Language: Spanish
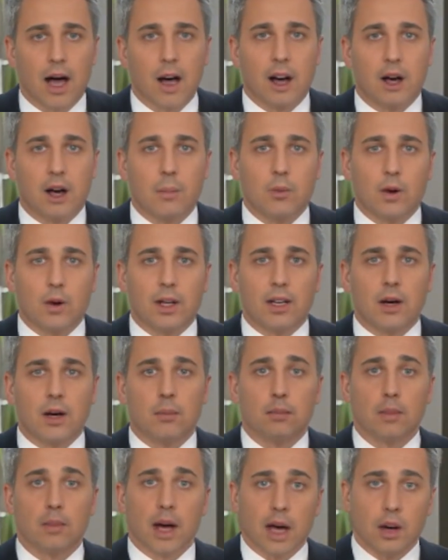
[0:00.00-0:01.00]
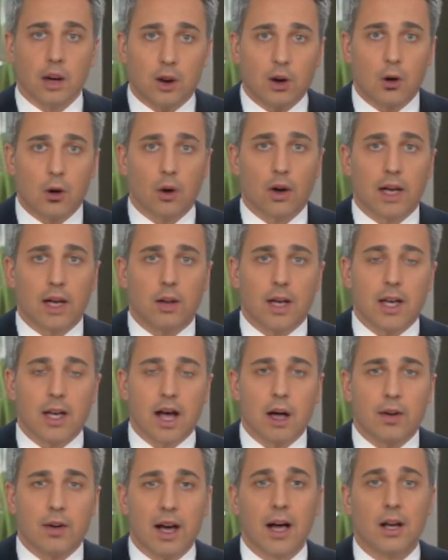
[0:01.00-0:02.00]
ahora puede ver, oír
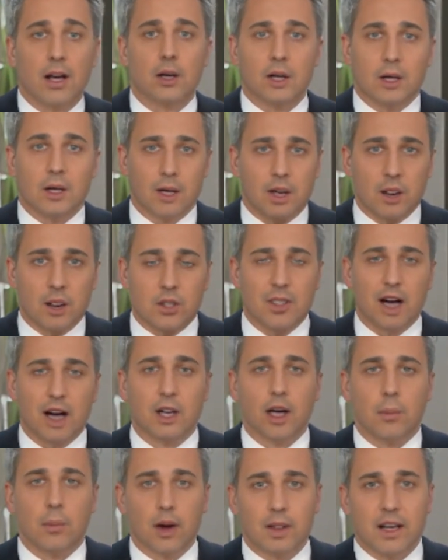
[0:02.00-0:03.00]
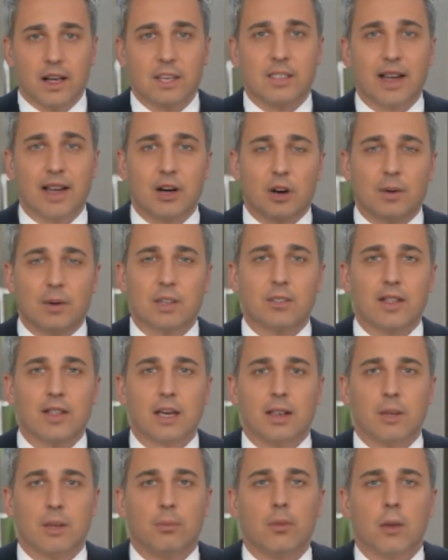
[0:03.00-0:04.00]
y hablar. ChatGPT está
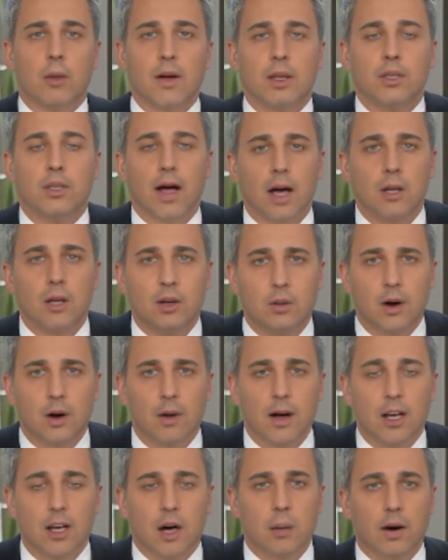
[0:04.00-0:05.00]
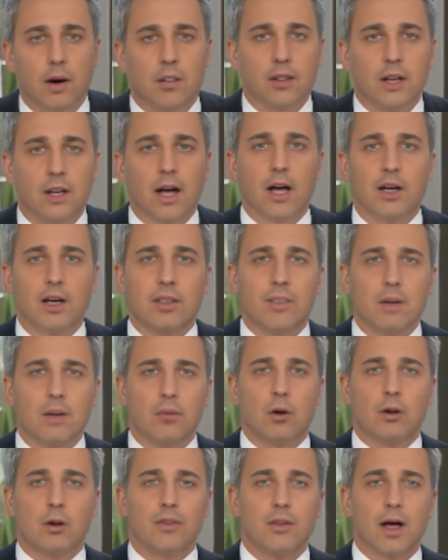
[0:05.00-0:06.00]
comenzando a implementar nuevas capacidades de
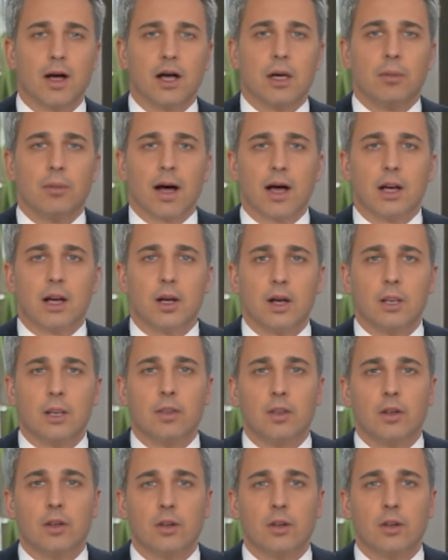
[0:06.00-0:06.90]
voz e imagen